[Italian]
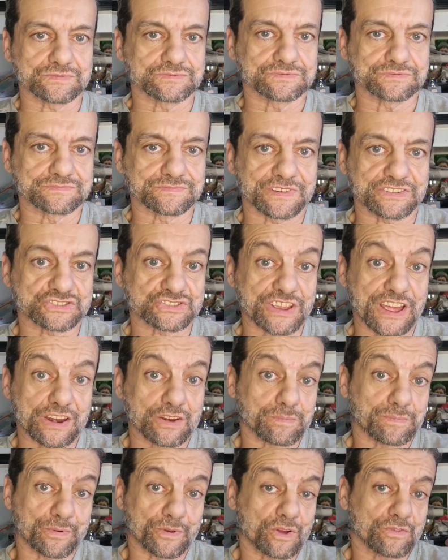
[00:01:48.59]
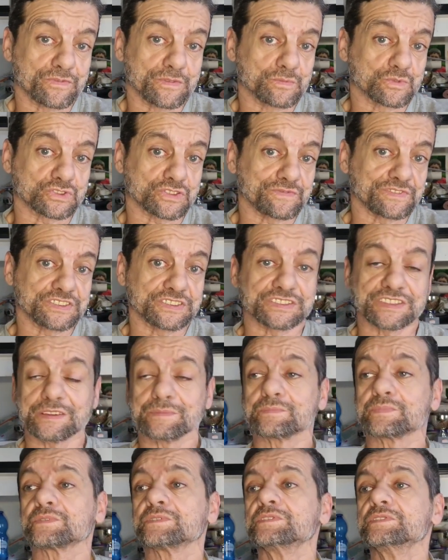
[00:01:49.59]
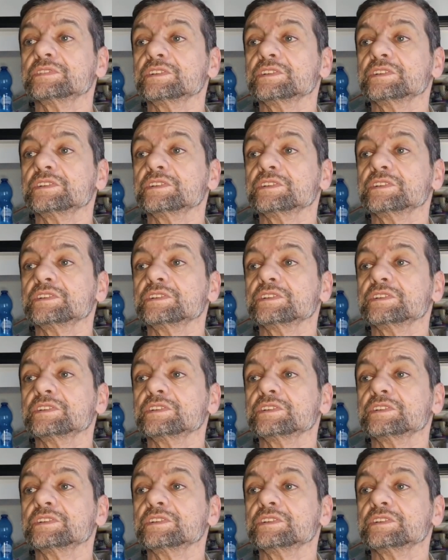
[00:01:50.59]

un macello per ovvi motivi di tempo.